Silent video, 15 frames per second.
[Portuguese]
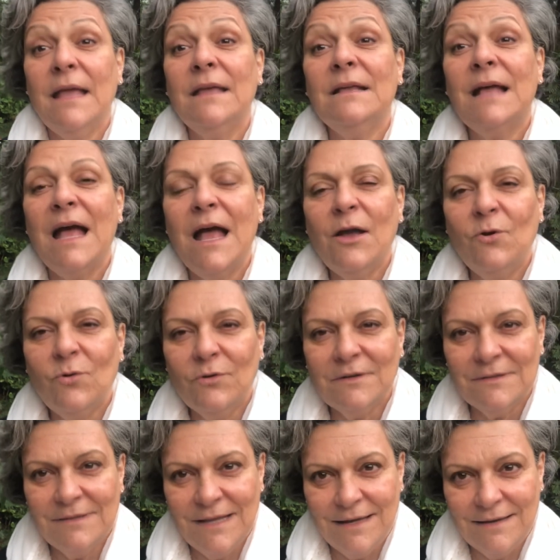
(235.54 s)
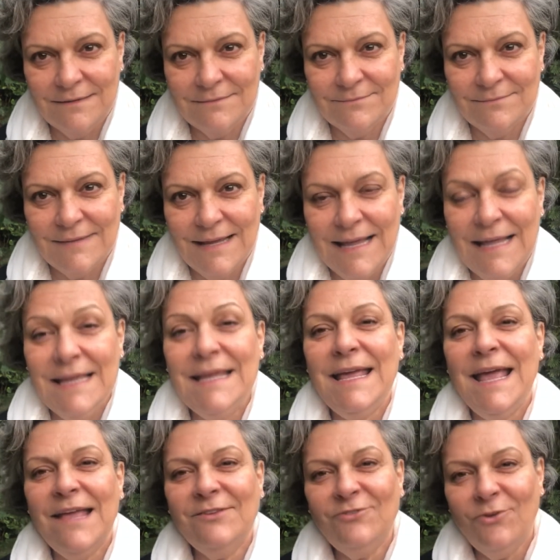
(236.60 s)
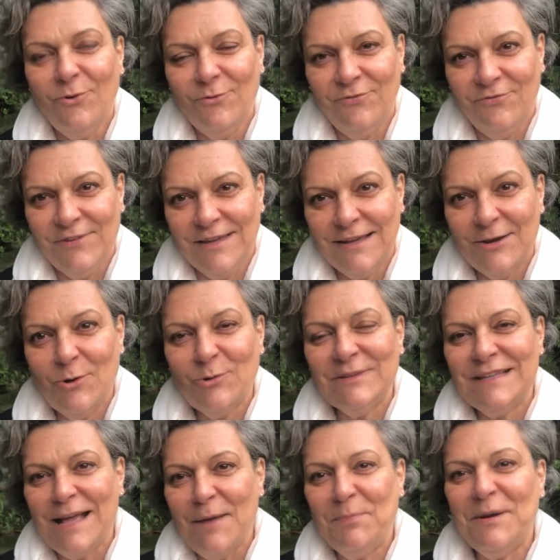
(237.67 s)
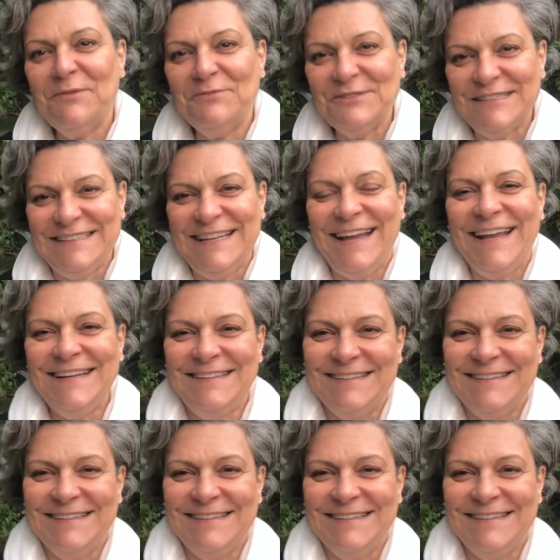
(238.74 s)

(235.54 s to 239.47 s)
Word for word: acordei e resolvi contar para vocês